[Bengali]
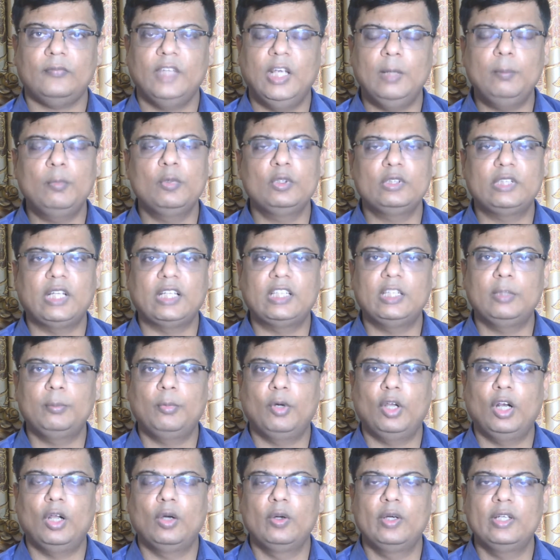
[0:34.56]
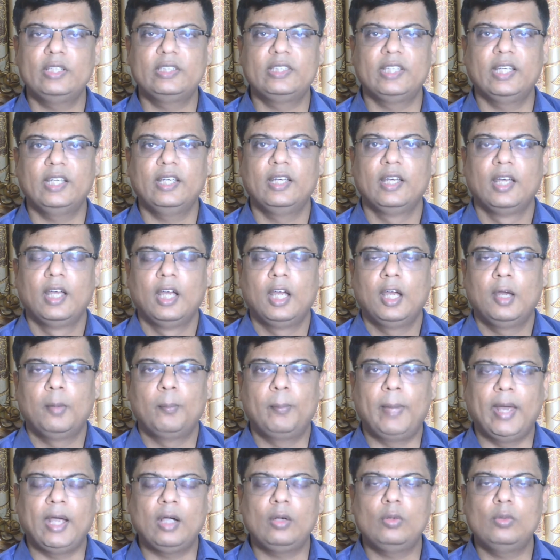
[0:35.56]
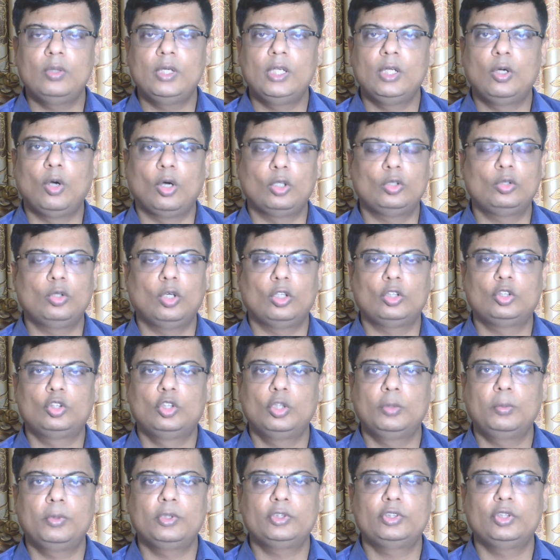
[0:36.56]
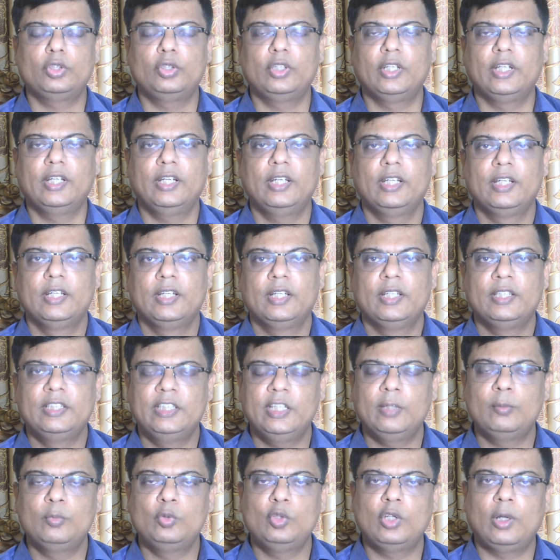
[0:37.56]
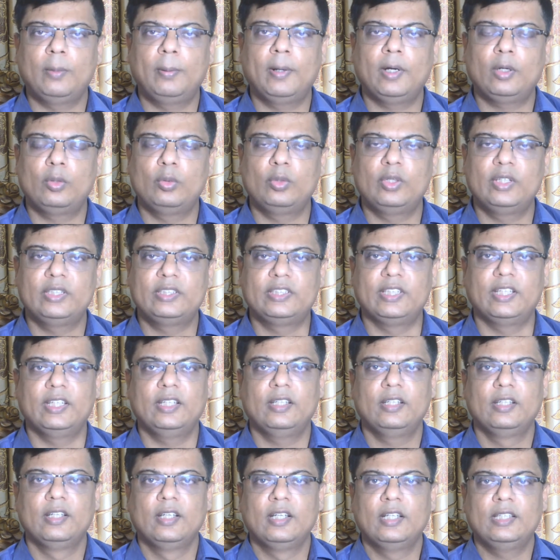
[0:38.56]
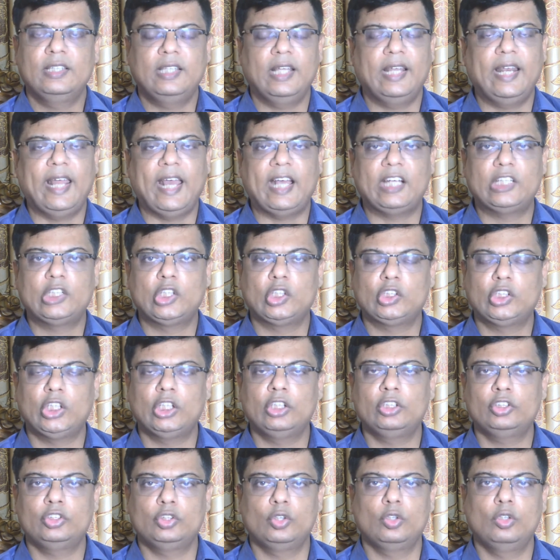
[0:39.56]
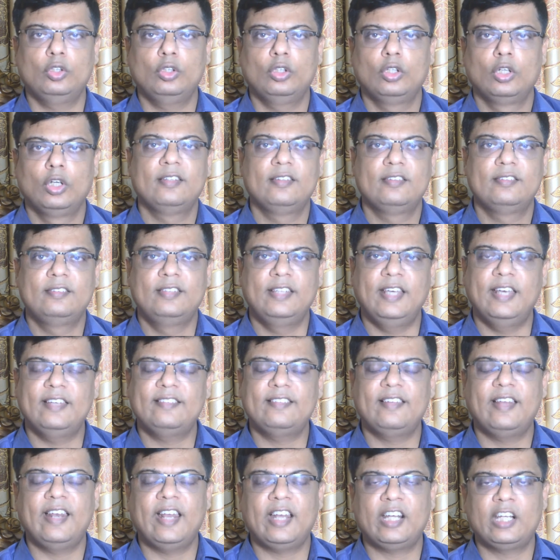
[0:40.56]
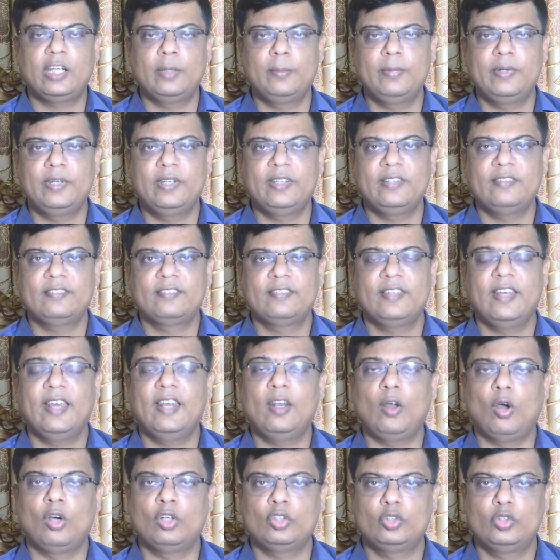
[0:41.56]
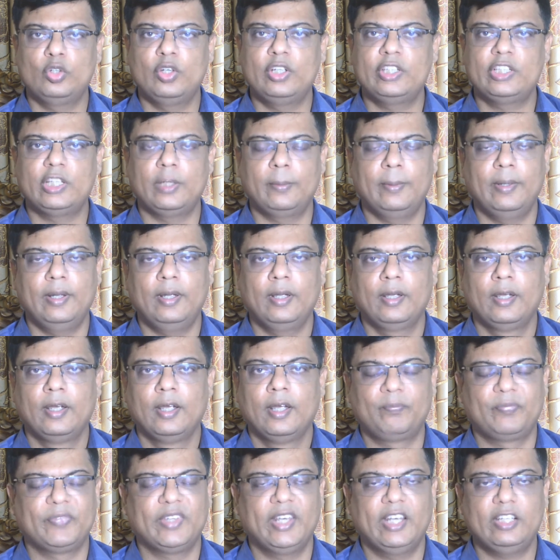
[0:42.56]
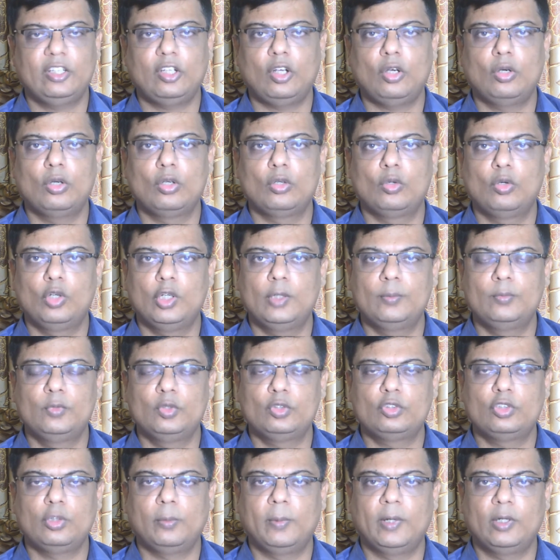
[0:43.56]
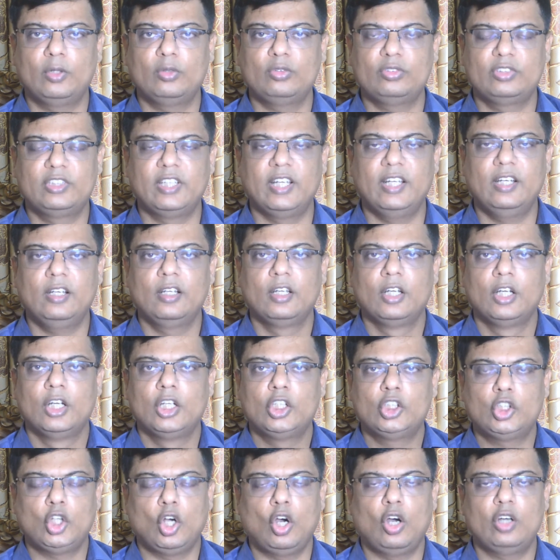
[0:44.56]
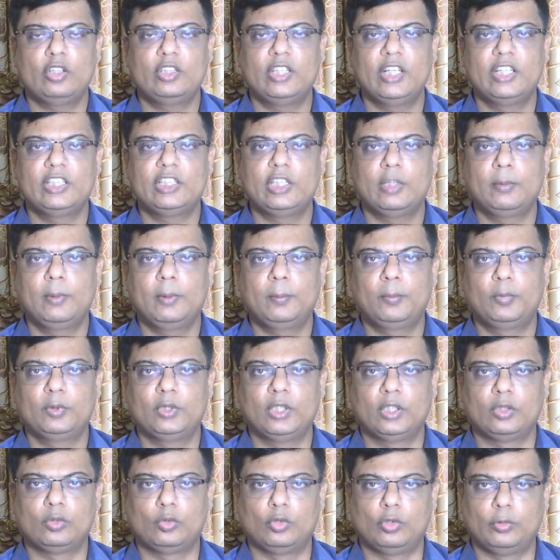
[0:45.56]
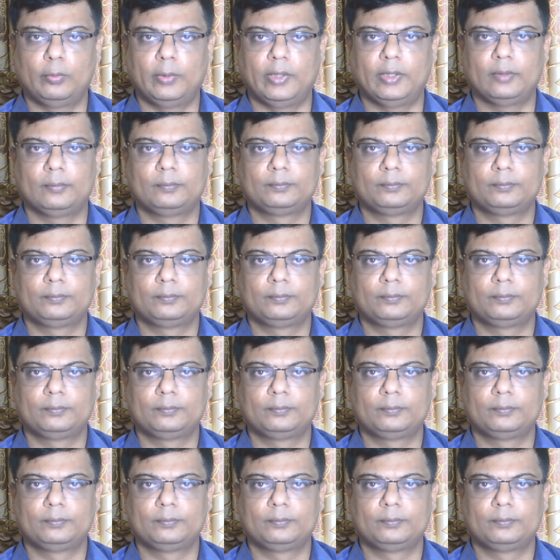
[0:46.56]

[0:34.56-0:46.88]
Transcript: এবং তাতে বলা হয়েছে ব্যাংকগুলি গত অর্থ বছরে যে মুনাফা করেছে তার এক শতাংশ সিএসআর অ্যাক্টিভিটিসের অংশ হিসেবে এ সকল গরিব দুস্থ মানুষদের সহায়তা হিসেবে প্রদান করবে